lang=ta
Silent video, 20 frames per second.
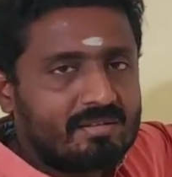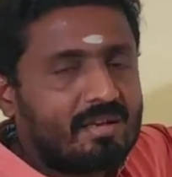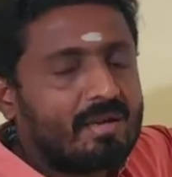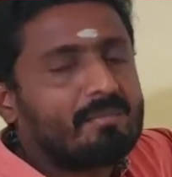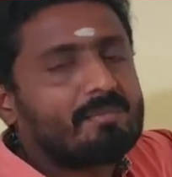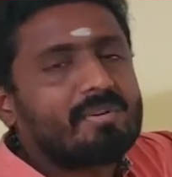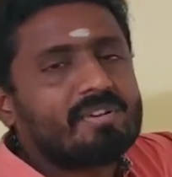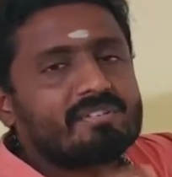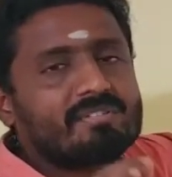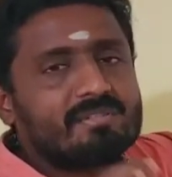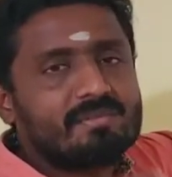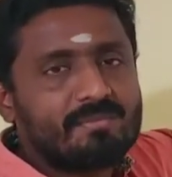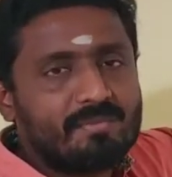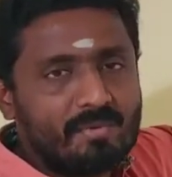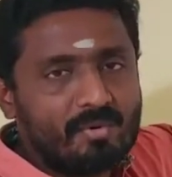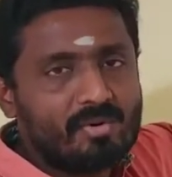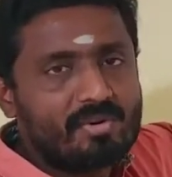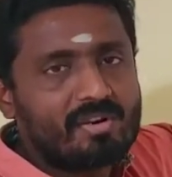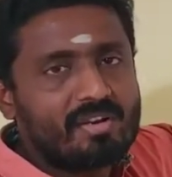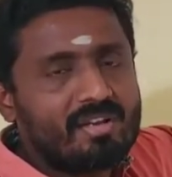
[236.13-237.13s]
காம்ப்ளெக்ஸ்
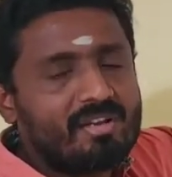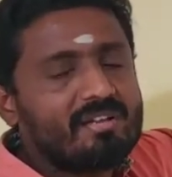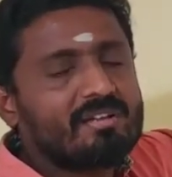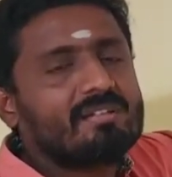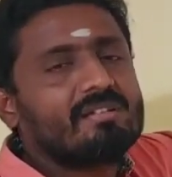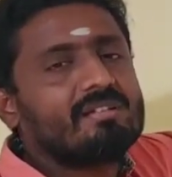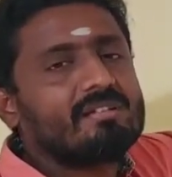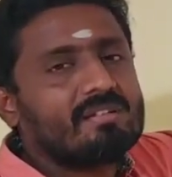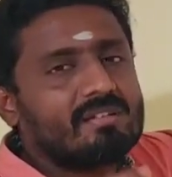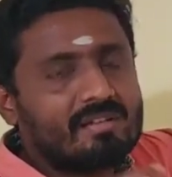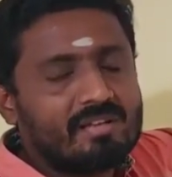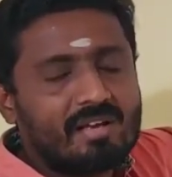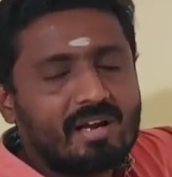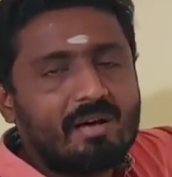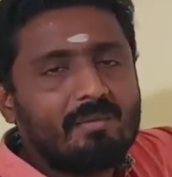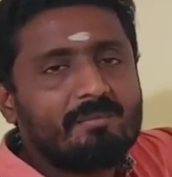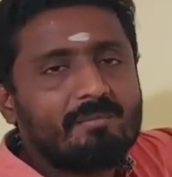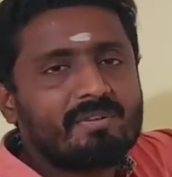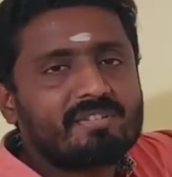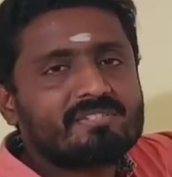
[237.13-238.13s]
ஃபோரில்
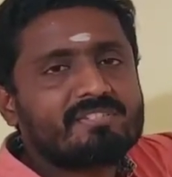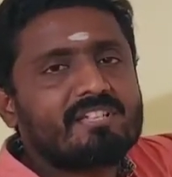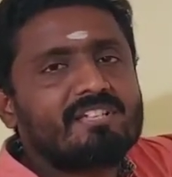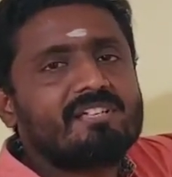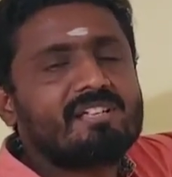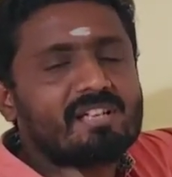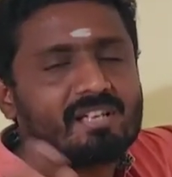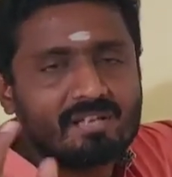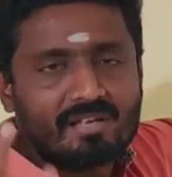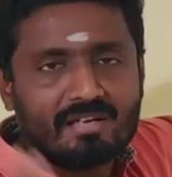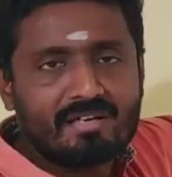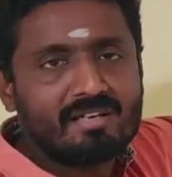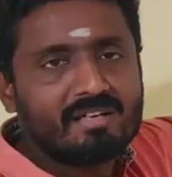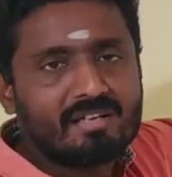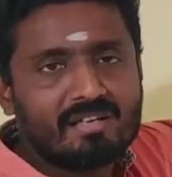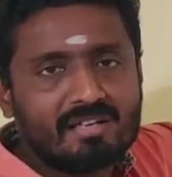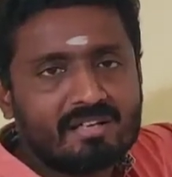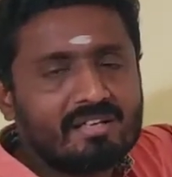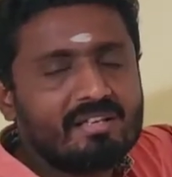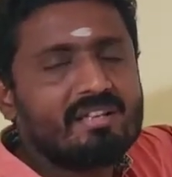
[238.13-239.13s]
காப்பர் சென்டர் ரெண்டு
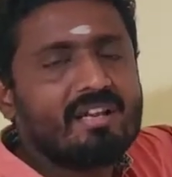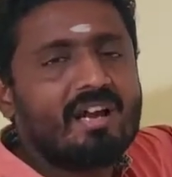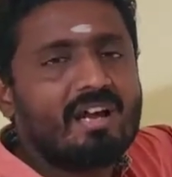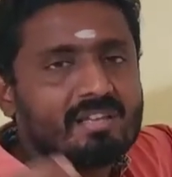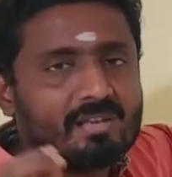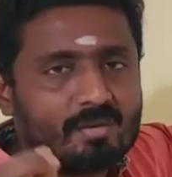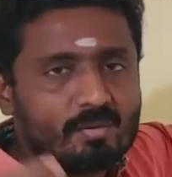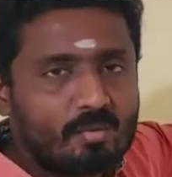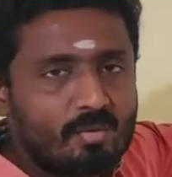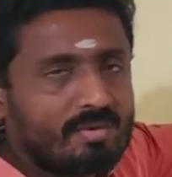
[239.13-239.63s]
இருக்குது அதில்